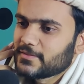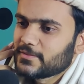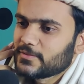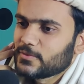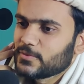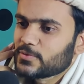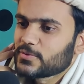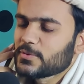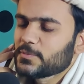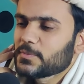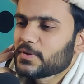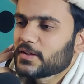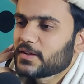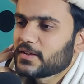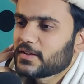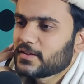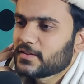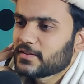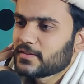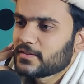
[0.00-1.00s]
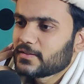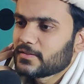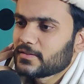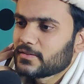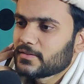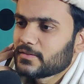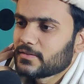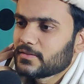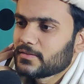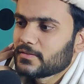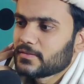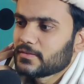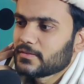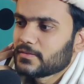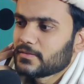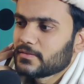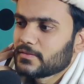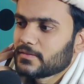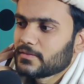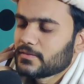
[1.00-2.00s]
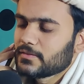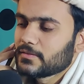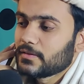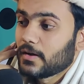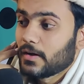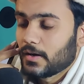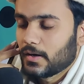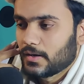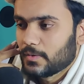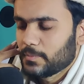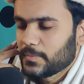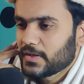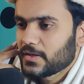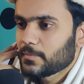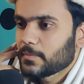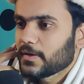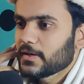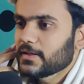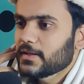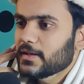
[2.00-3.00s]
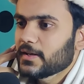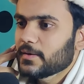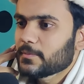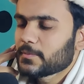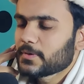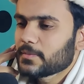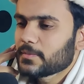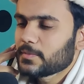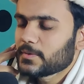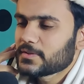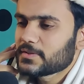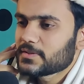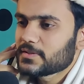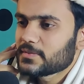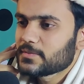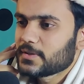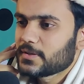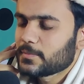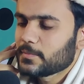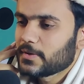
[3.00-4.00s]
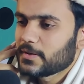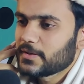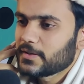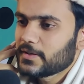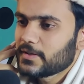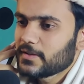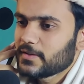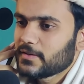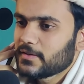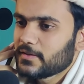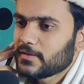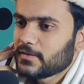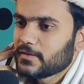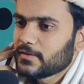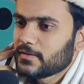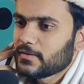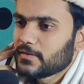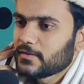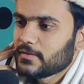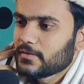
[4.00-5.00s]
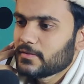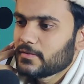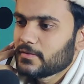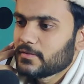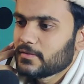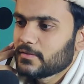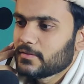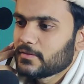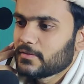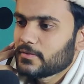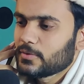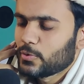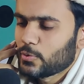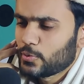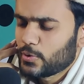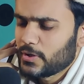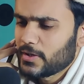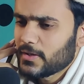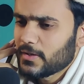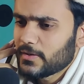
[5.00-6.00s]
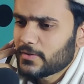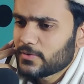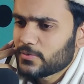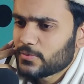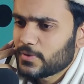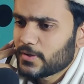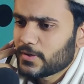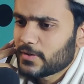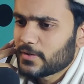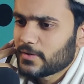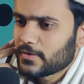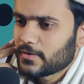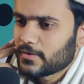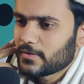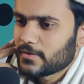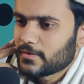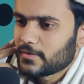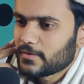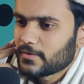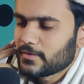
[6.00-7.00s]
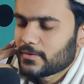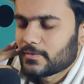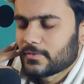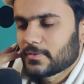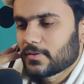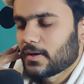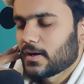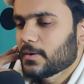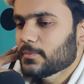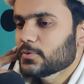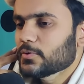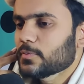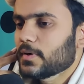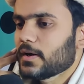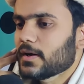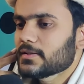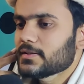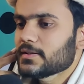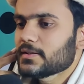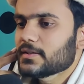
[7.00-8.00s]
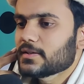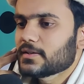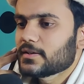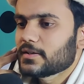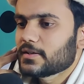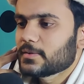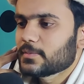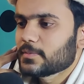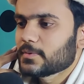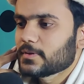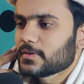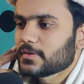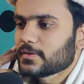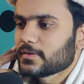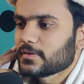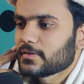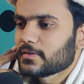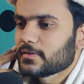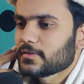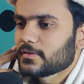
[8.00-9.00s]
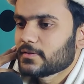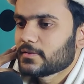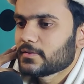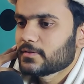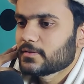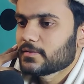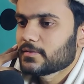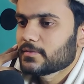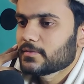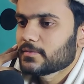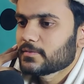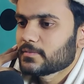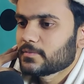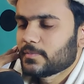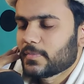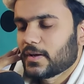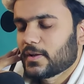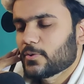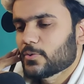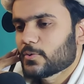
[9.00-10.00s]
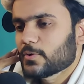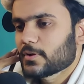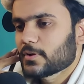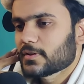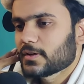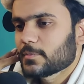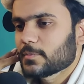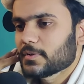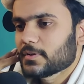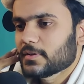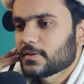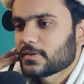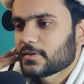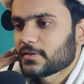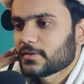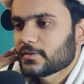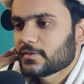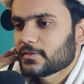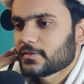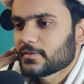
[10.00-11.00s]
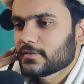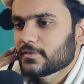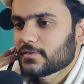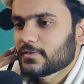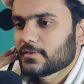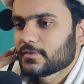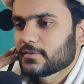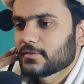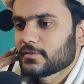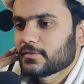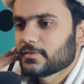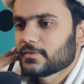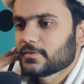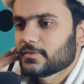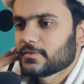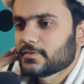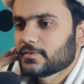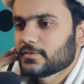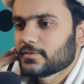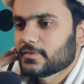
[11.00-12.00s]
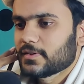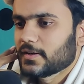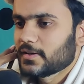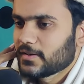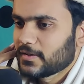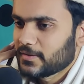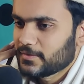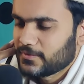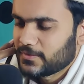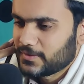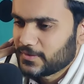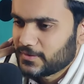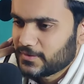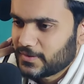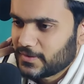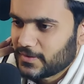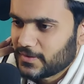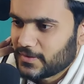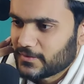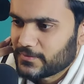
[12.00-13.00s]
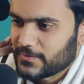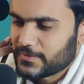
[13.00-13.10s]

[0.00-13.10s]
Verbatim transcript: हुक्म करें। हाँ, मेरा भाई है आपका बच्चा, मेरा भाई है। नौकरी का इशू है? आप सुबह आ जाए ना डेरे पे। मैं नौकर ताबेदार। अल्लाह हाफ़िज़, अल्लाह